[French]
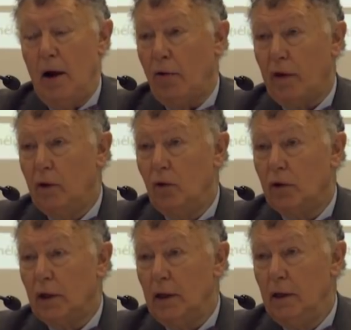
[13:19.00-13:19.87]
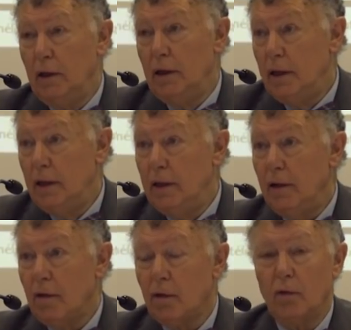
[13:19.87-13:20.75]
Alors cette doctrine
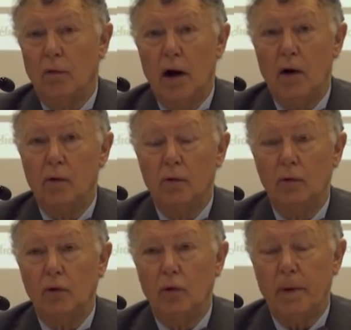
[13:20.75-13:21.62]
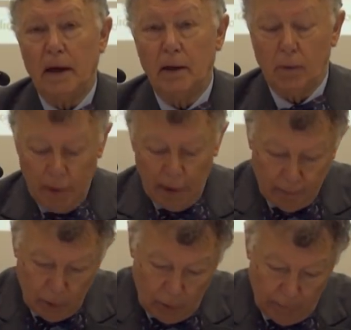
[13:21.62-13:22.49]
nihiliste, on la rencontre
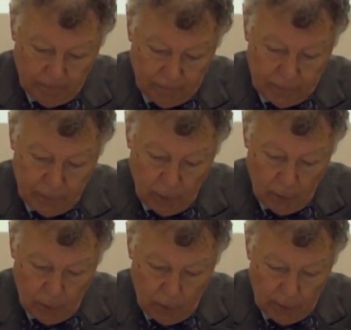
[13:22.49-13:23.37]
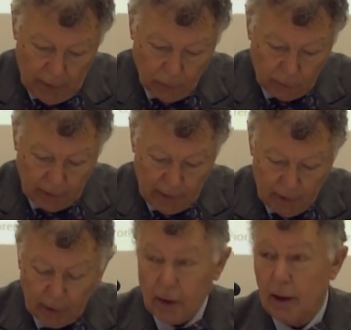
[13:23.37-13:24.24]
particulièrement dans la doctrine
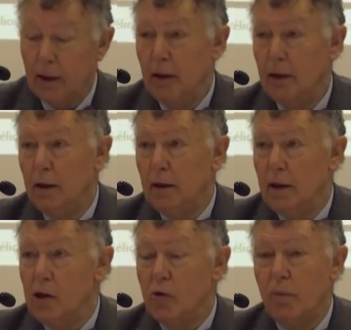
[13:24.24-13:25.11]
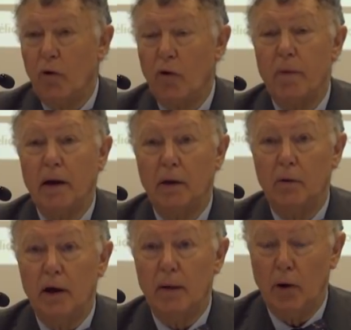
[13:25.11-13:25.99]
américaine, et je pense
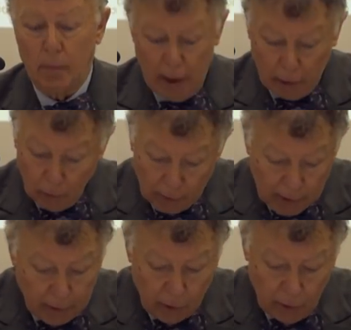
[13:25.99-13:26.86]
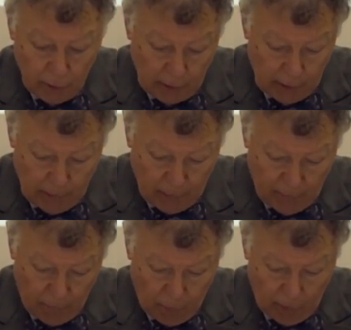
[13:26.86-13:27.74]
particulièrement à Michael Glennon, qui est
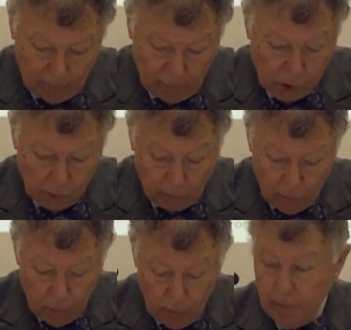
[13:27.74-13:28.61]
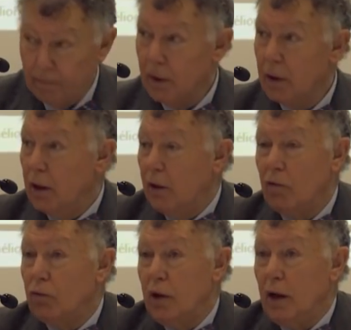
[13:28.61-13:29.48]
professeur à la Fletcher School, et
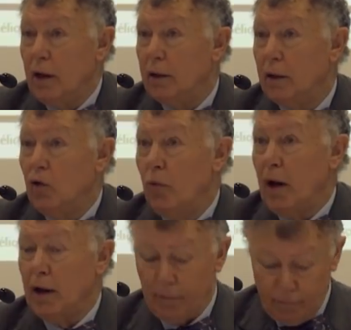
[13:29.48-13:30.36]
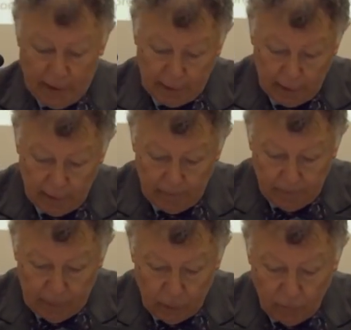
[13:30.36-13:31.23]
qui soutient que l'article 2, paragraphe 4,
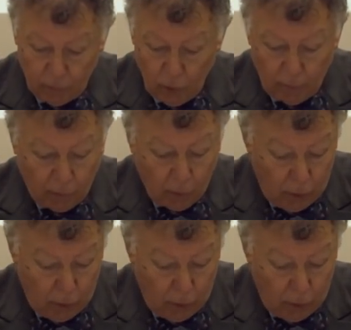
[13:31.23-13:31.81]
est devenu